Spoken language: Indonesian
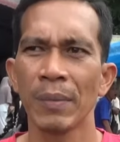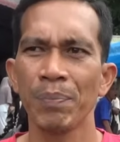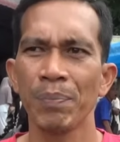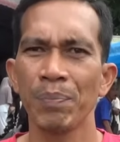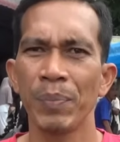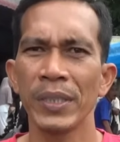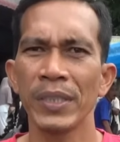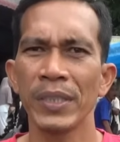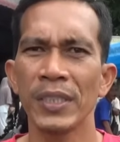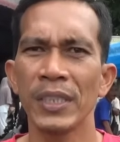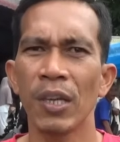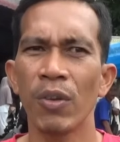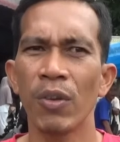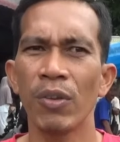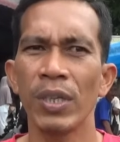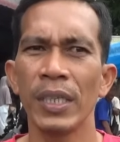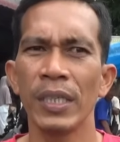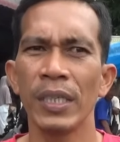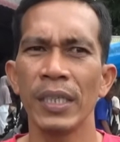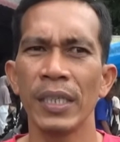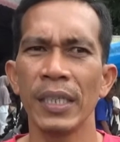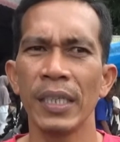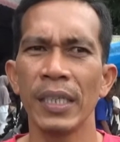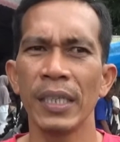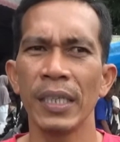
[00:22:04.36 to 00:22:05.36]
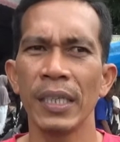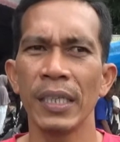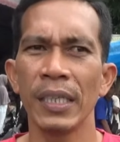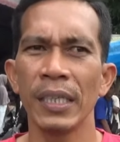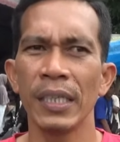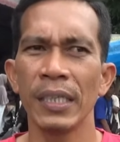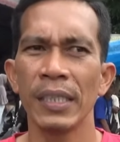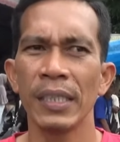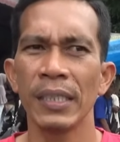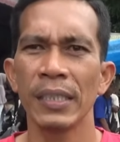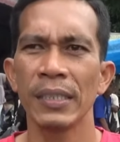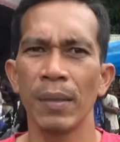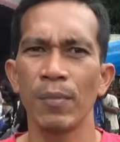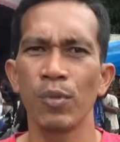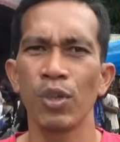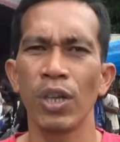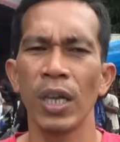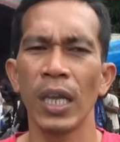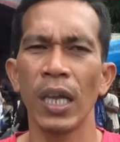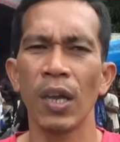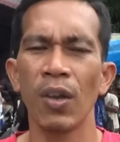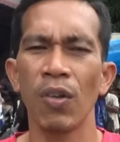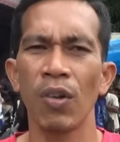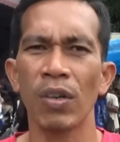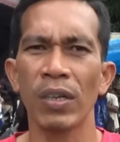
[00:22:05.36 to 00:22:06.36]
Sampai sejauh ini
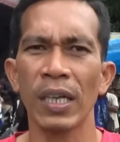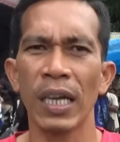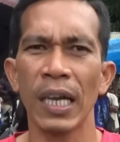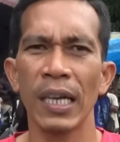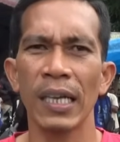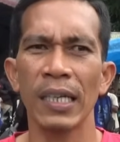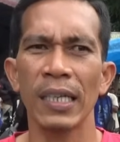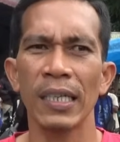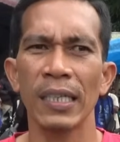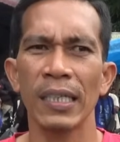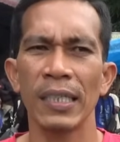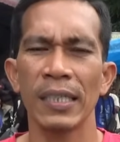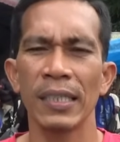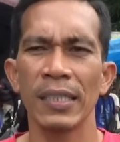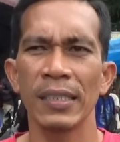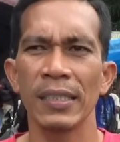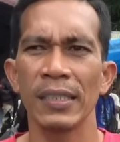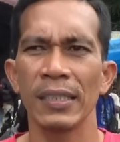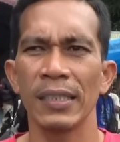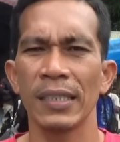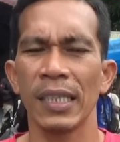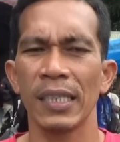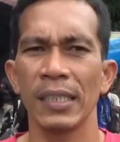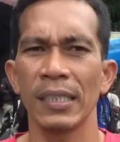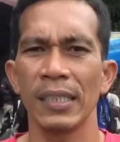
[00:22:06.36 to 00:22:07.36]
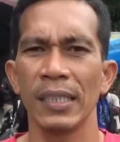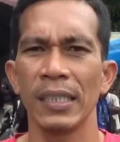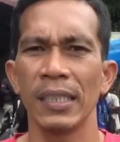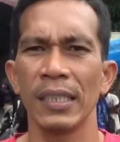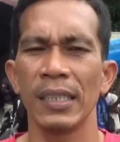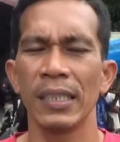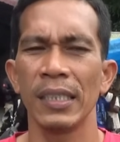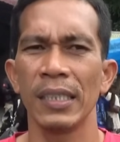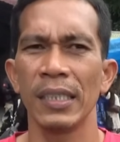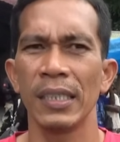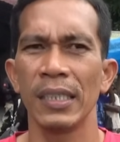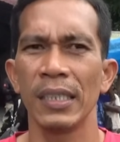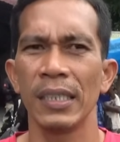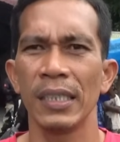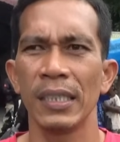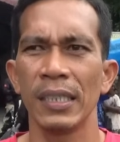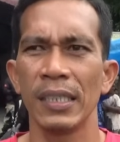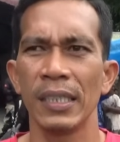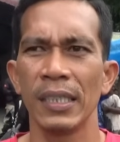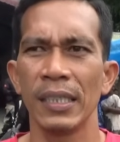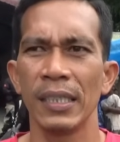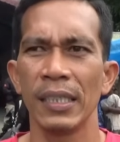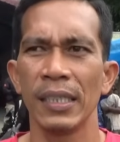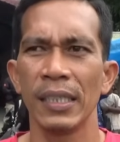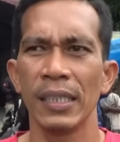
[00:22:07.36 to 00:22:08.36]
budaya lokal yang
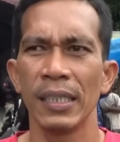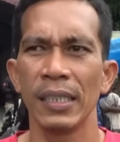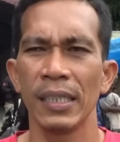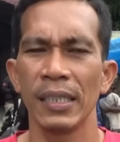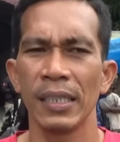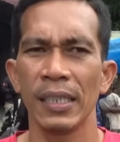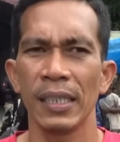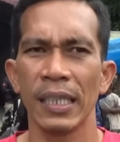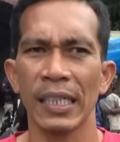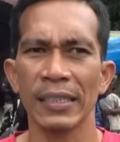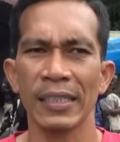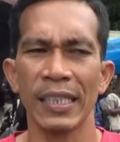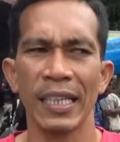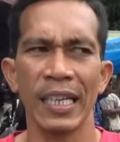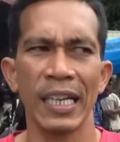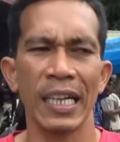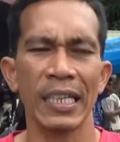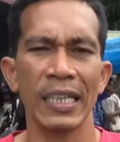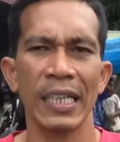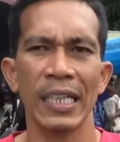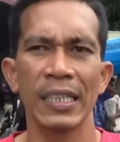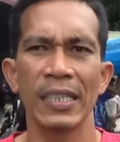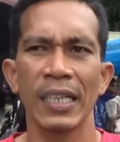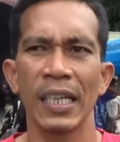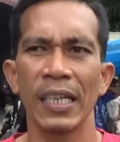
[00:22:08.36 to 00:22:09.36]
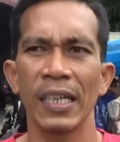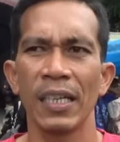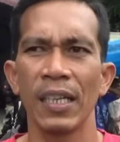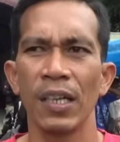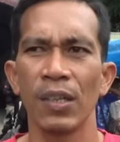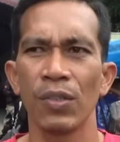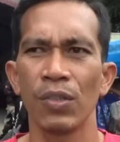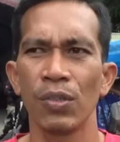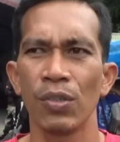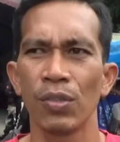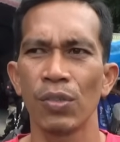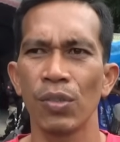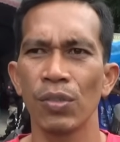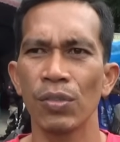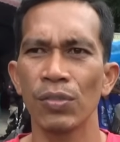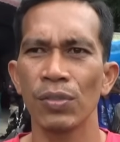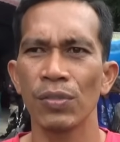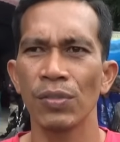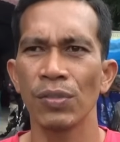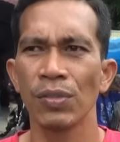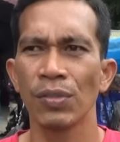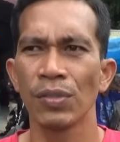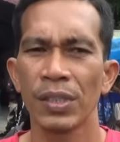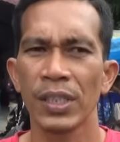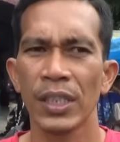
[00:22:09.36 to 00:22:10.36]
dilaksanakan dari leluhur
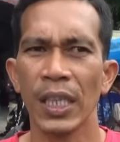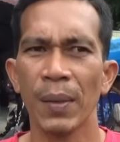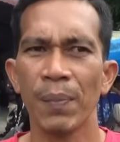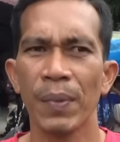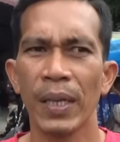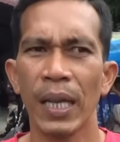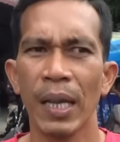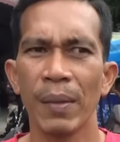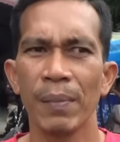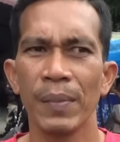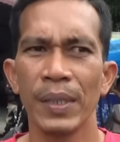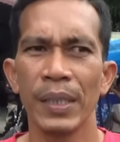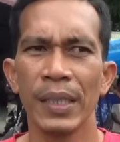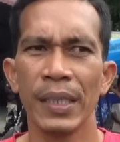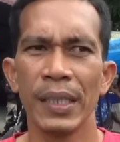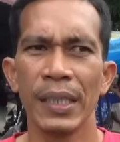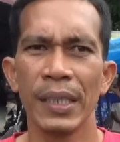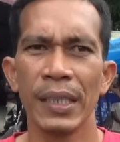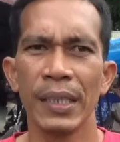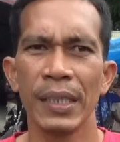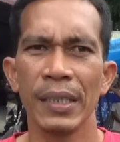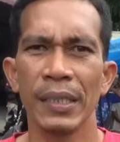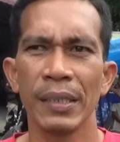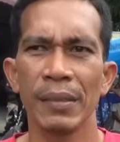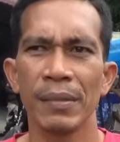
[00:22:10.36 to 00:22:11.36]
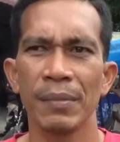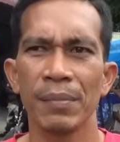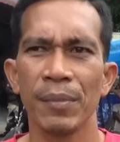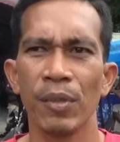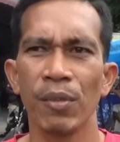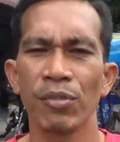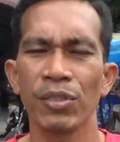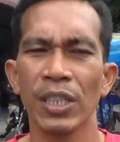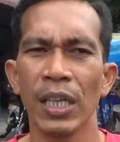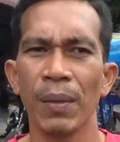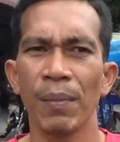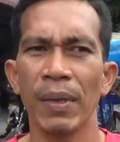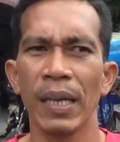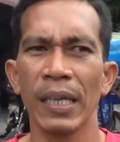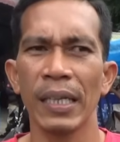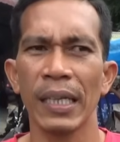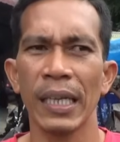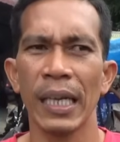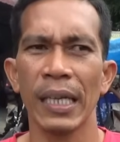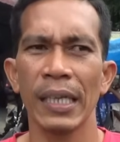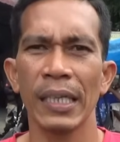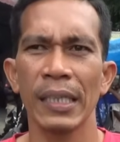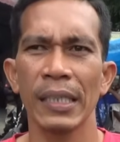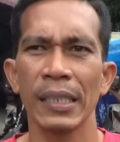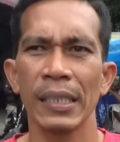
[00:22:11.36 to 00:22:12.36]
tetap kami
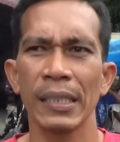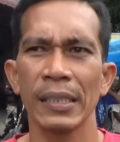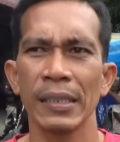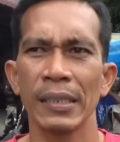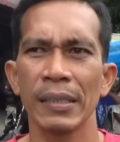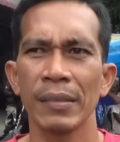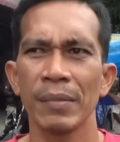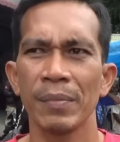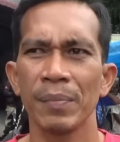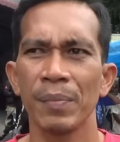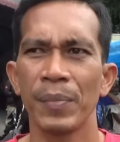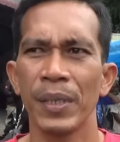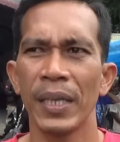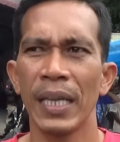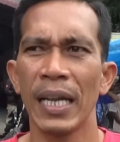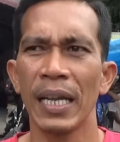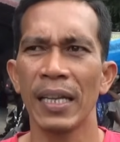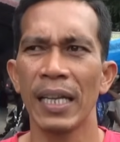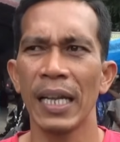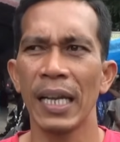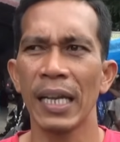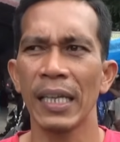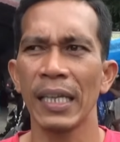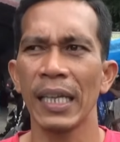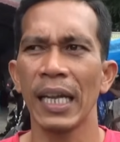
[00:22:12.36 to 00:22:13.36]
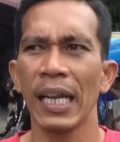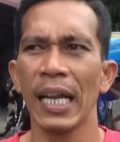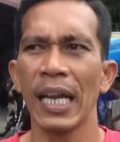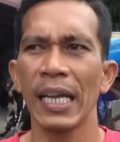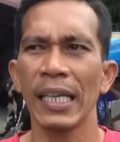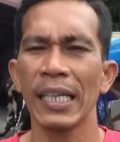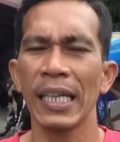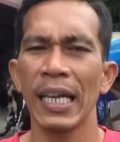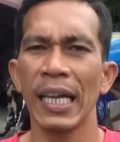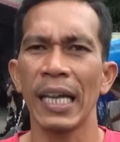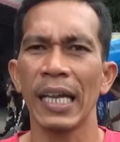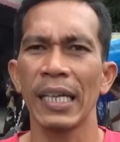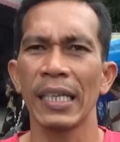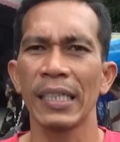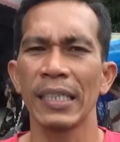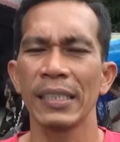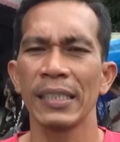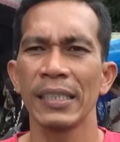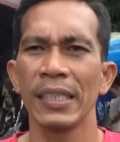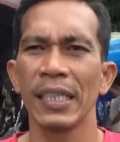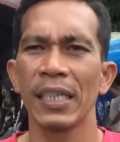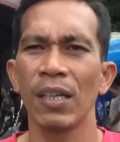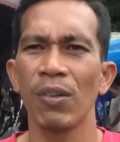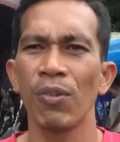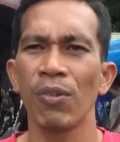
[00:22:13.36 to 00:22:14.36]
mengutamakan pedagang yang ada
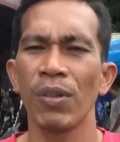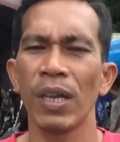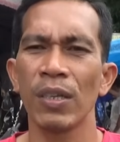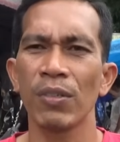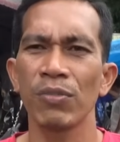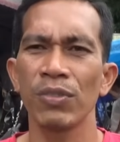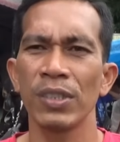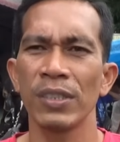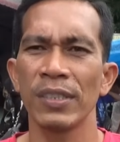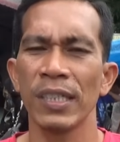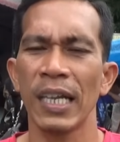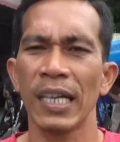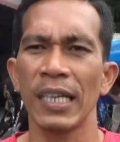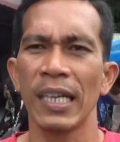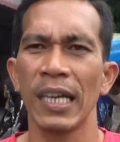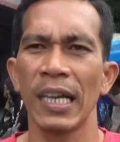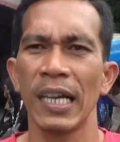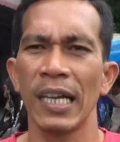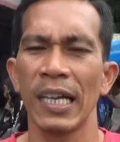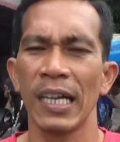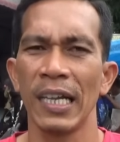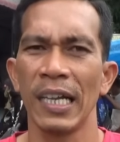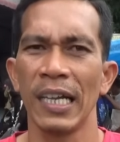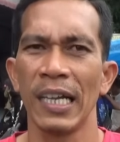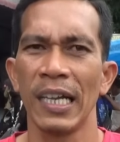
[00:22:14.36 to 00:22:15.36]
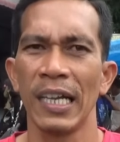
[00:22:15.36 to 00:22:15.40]
di seluruh Gunung Saga.